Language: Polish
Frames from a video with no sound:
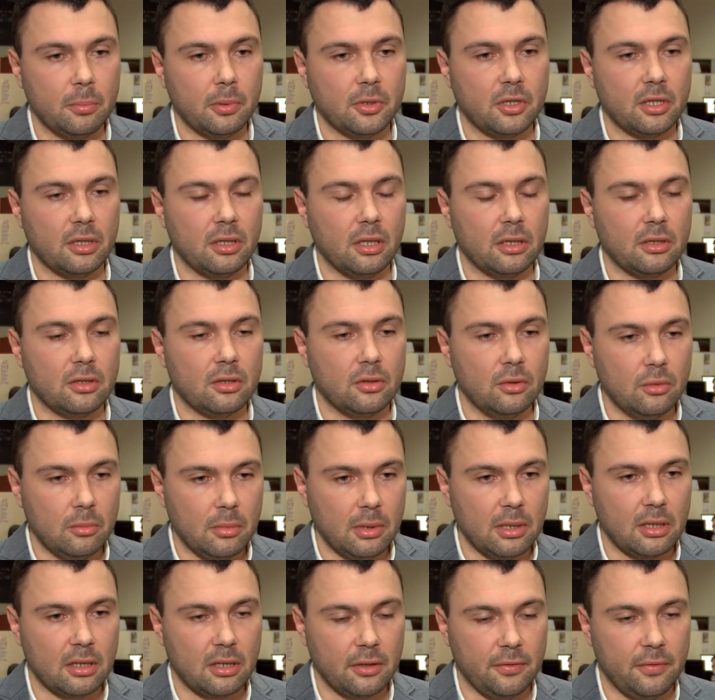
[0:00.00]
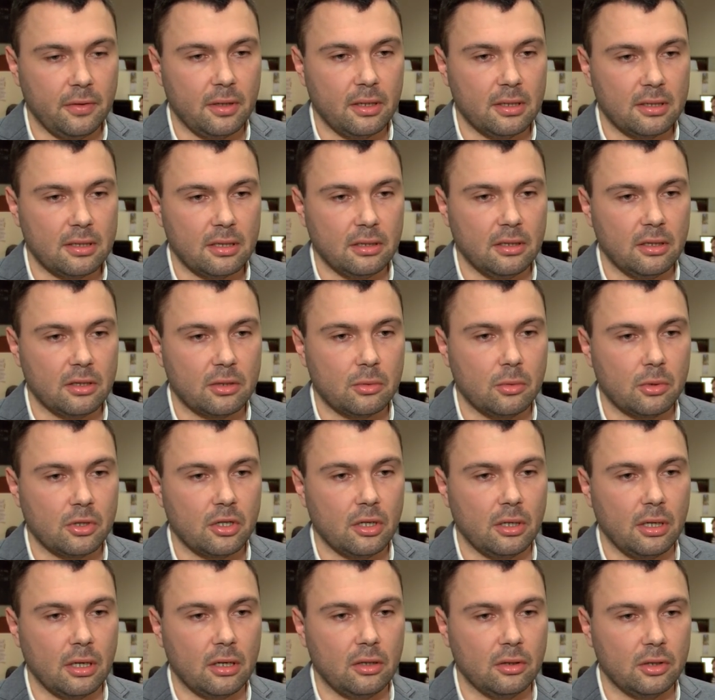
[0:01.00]
posiadać numer referencyjny
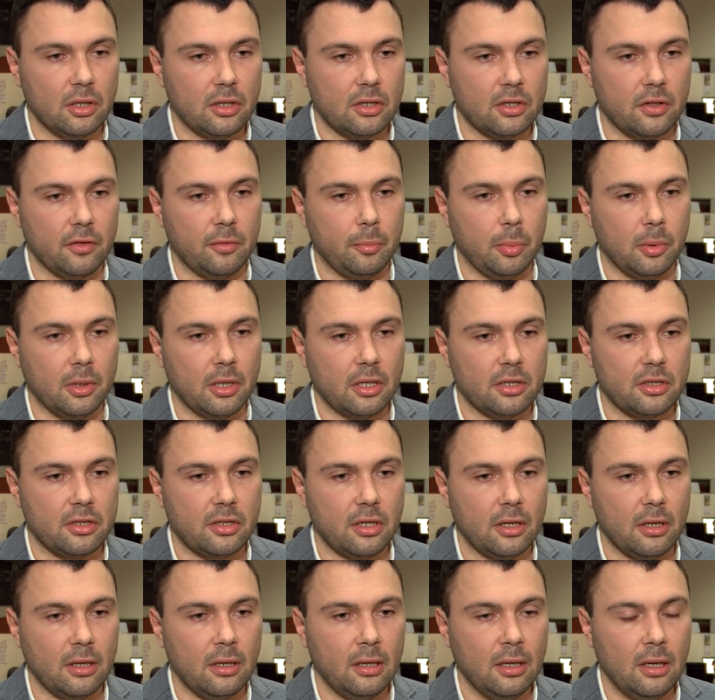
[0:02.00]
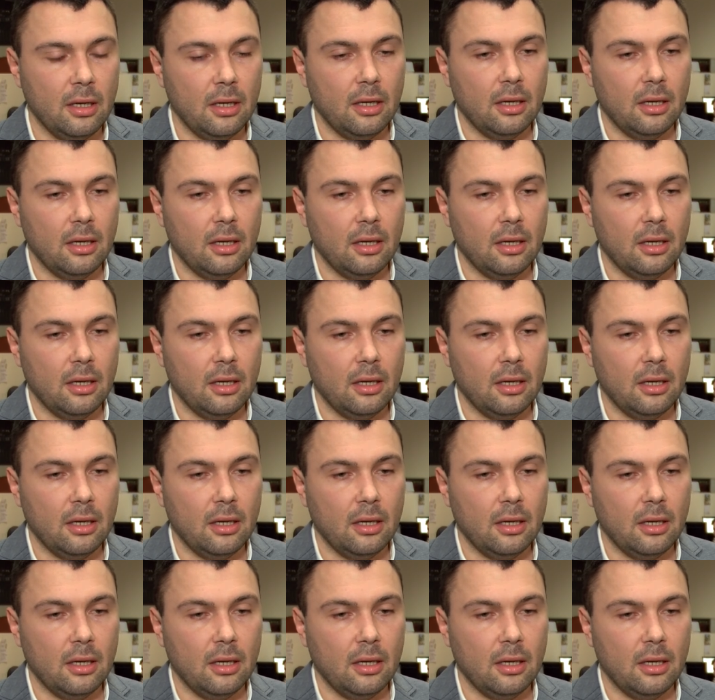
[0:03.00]
zgłoszenia koniecznie w pojeździe.